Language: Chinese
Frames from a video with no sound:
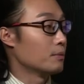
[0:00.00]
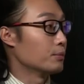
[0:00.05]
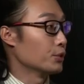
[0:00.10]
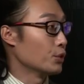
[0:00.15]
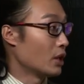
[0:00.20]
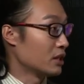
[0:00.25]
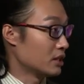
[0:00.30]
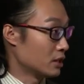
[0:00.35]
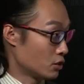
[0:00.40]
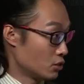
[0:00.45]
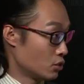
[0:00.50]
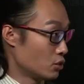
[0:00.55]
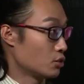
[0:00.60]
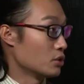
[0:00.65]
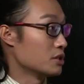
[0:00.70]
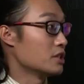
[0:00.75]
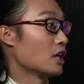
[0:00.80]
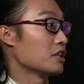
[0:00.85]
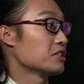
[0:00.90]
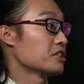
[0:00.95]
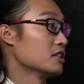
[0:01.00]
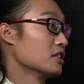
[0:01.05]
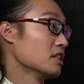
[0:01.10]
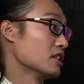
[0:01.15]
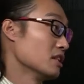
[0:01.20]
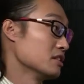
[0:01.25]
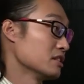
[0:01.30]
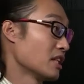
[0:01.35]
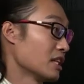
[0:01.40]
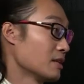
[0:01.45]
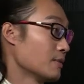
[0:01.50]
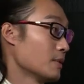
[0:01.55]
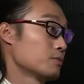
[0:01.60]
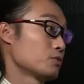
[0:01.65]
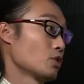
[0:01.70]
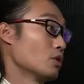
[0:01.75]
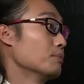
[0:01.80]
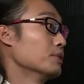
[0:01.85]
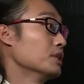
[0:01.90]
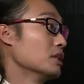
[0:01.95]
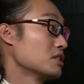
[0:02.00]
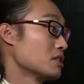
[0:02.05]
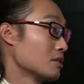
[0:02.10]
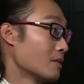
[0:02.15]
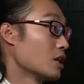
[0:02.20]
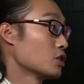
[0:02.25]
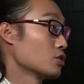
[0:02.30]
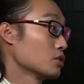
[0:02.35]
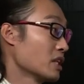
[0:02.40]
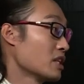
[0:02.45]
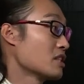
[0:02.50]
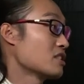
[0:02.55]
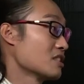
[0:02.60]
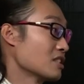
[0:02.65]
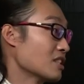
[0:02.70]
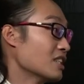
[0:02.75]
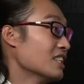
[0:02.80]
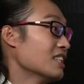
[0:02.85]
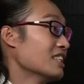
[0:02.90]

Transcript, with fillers: 不断的去寻找新的人才，因为总不能指望中天使